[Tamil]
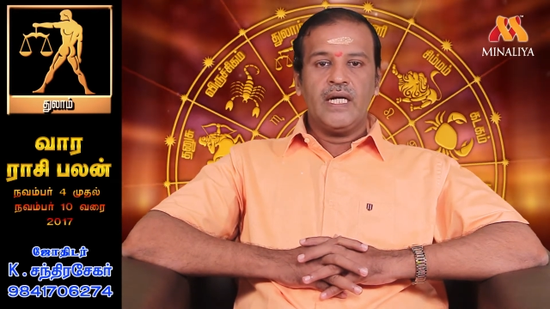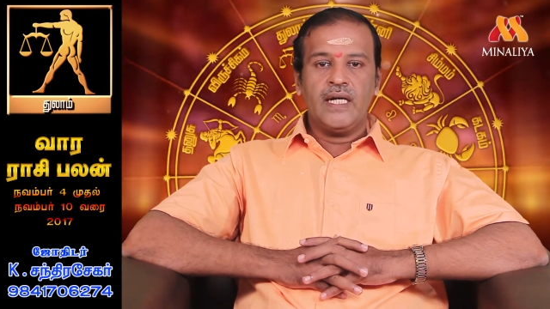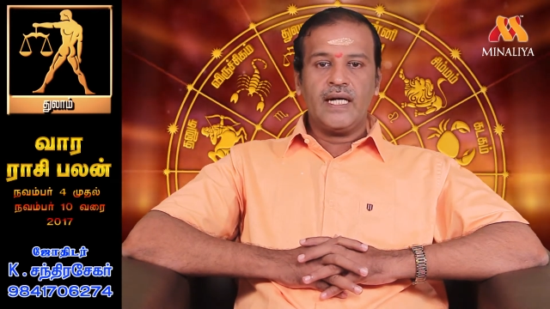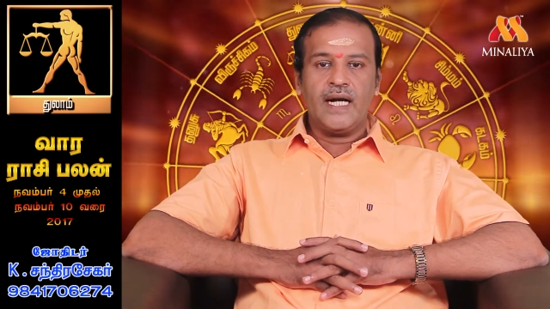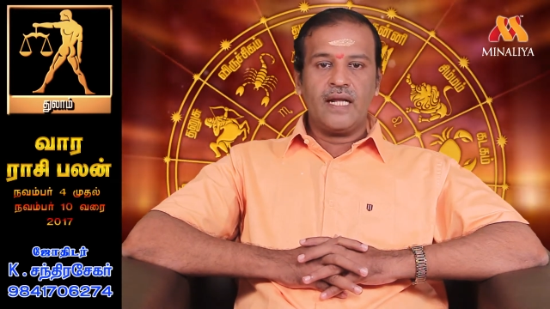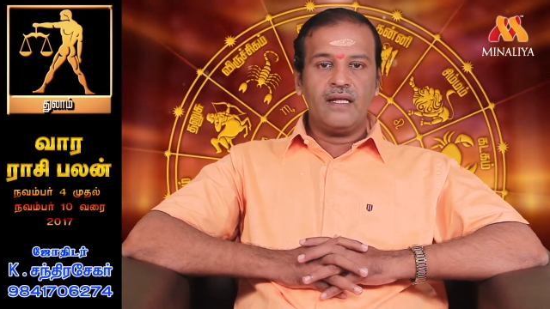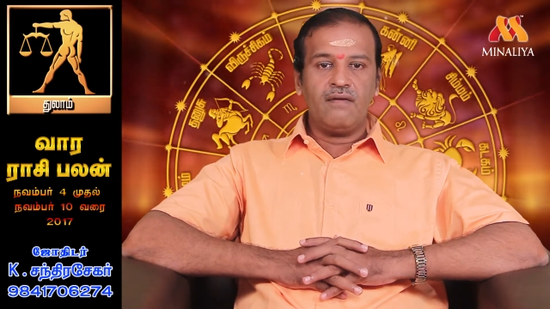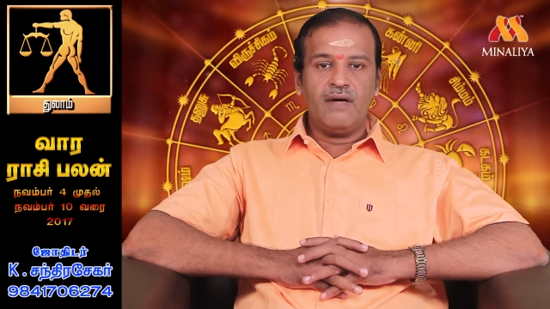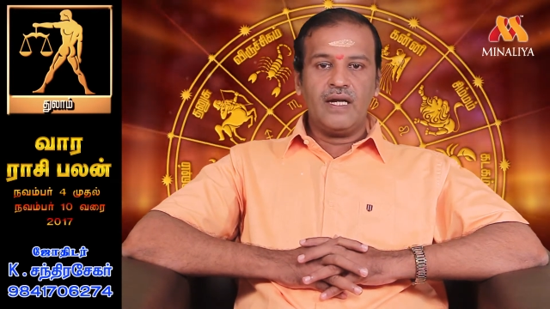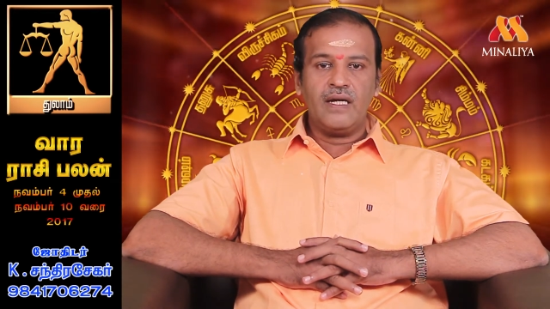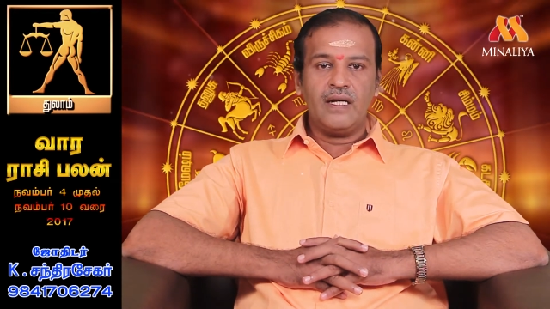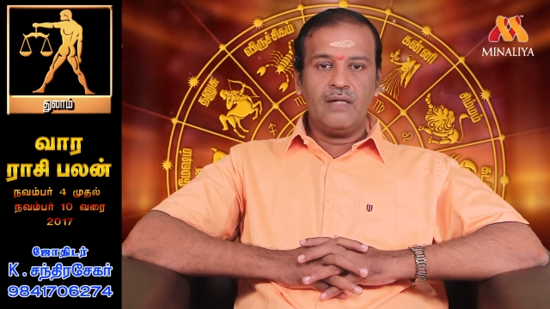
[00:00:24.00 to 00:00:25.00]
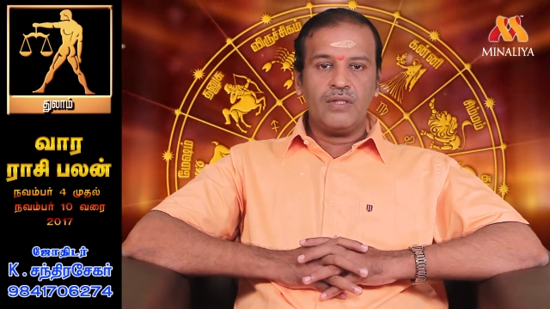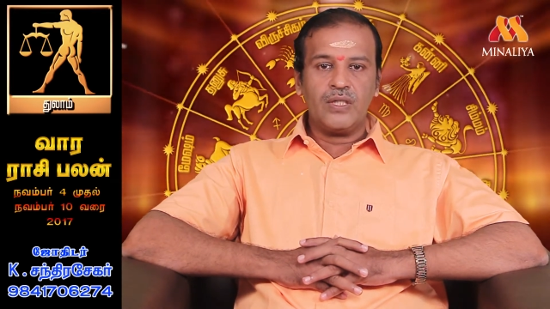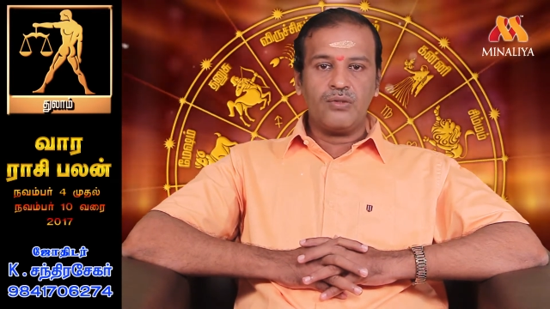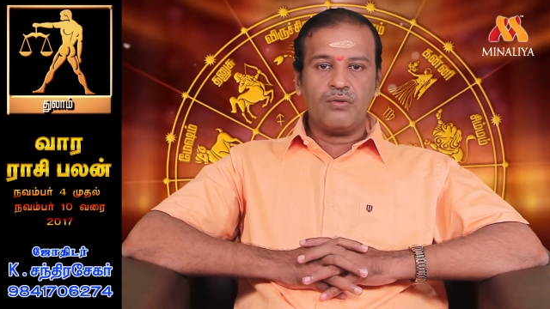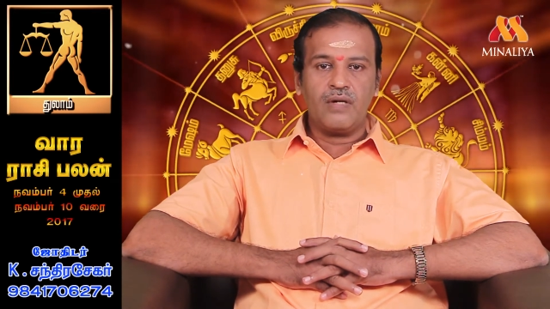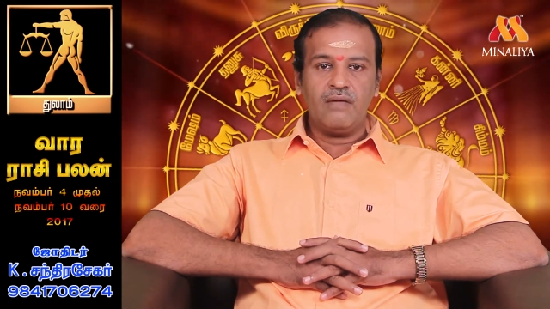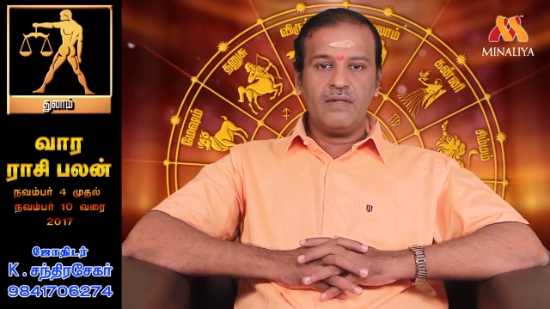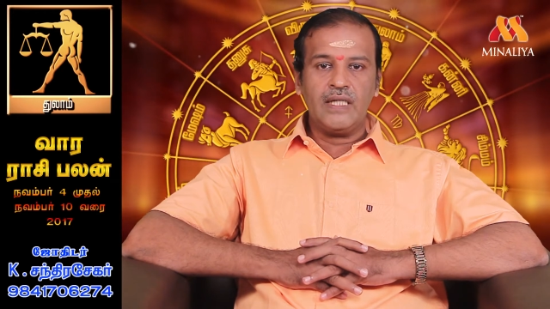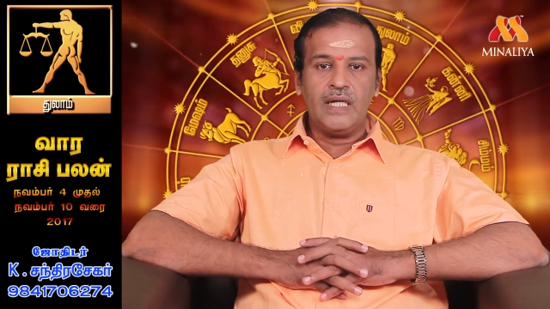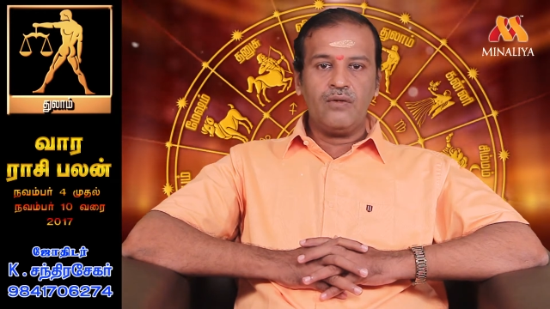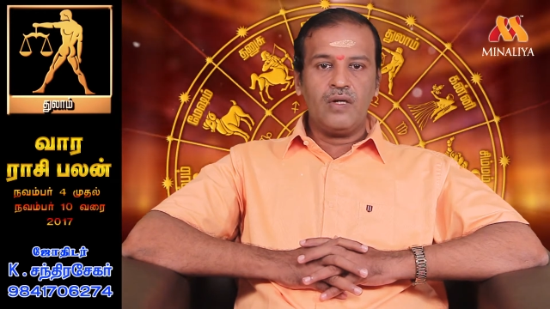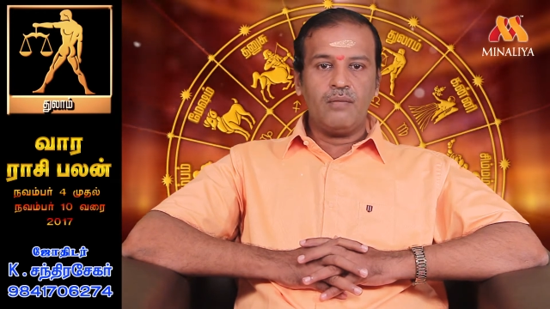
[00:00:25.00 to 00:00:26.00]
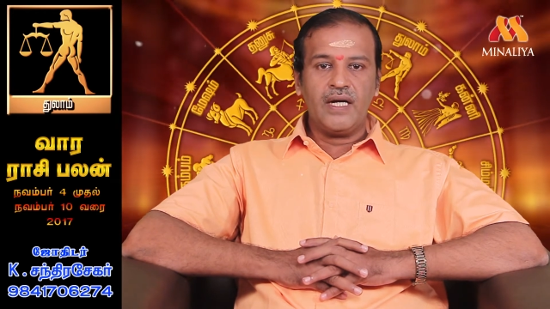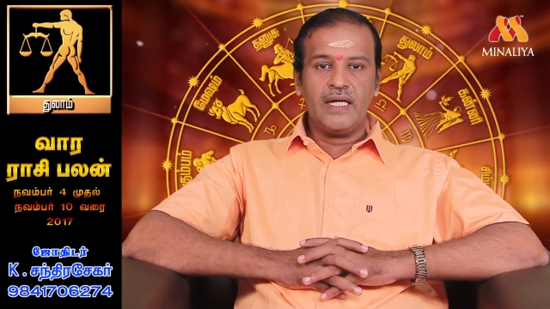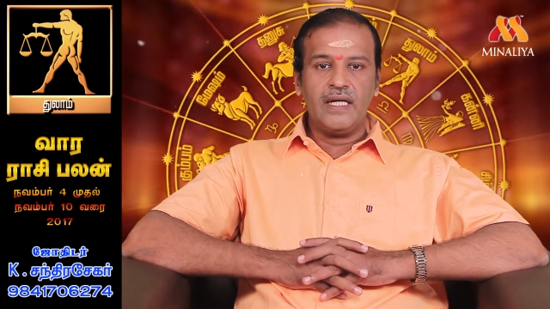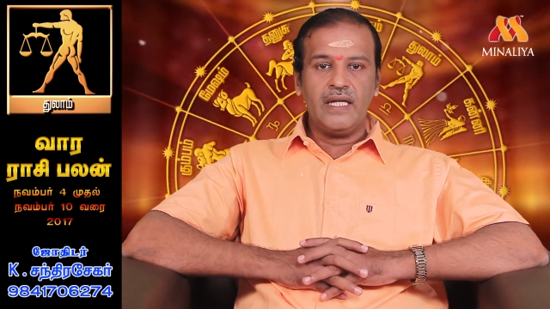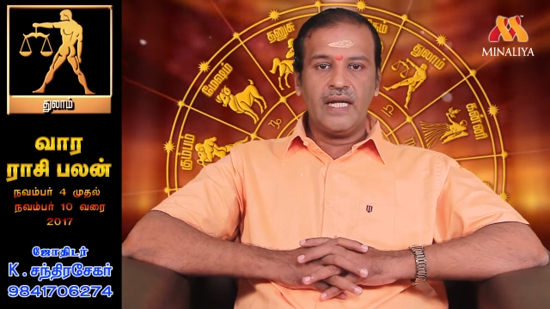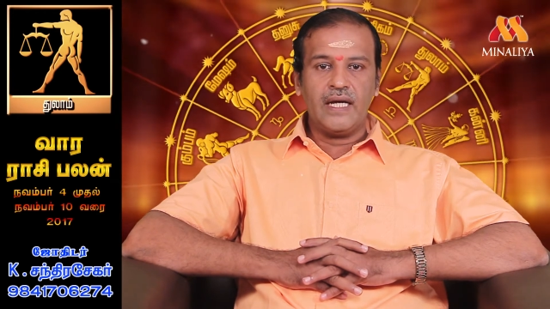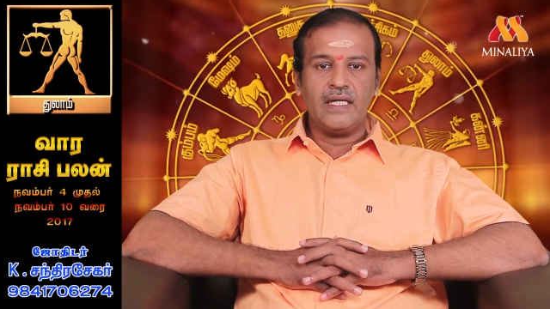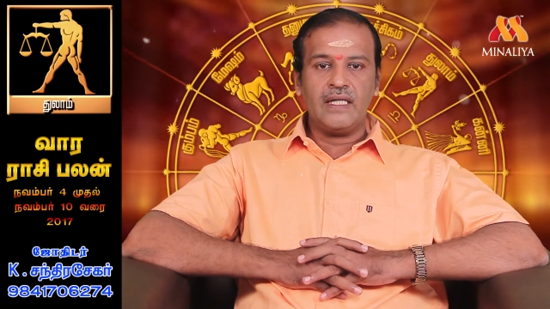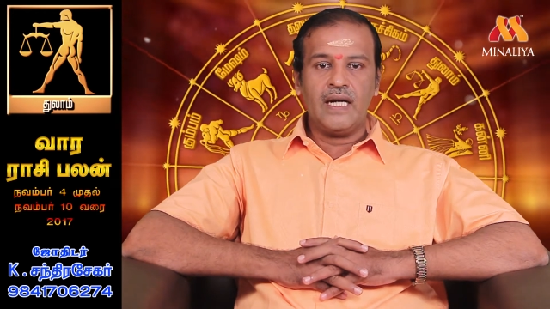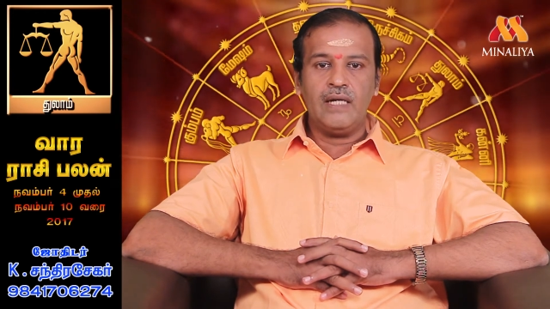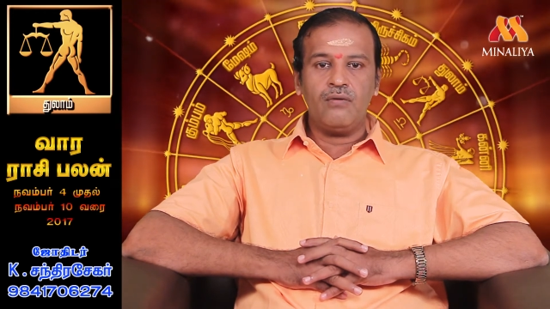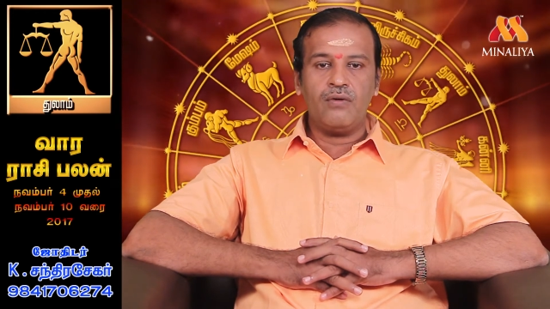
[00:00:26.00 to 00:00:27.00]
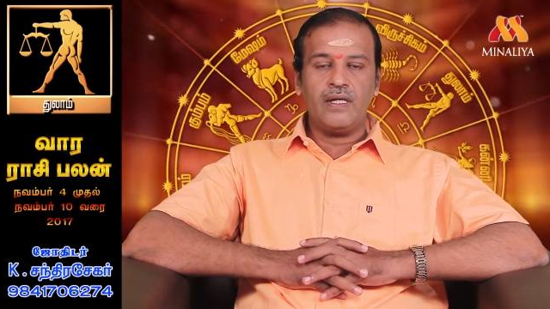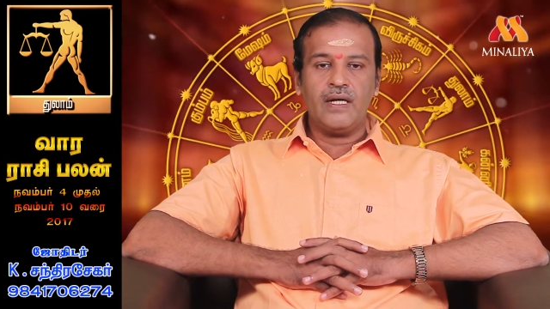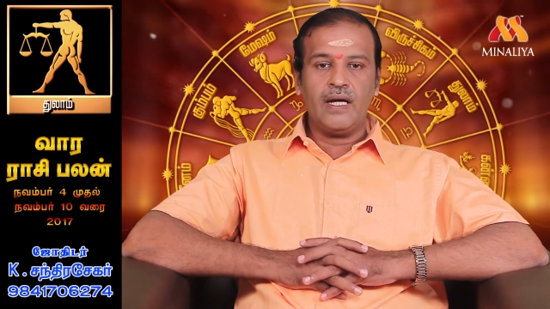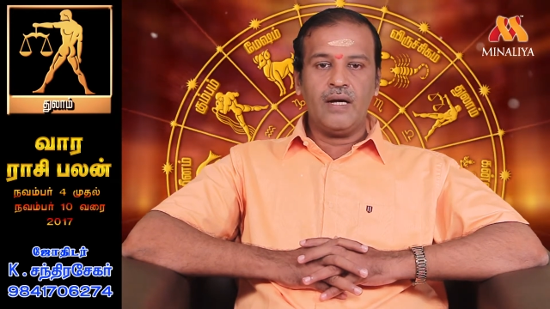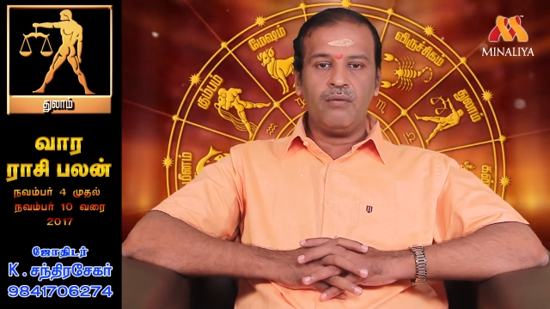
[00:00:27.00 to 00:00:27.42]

ஏன்னா கடந்த வாரங்களில் உங்களுக்கு சுக்ரன் வந்து அனுகூலமாக இல்லை இதால் உங்களுடைய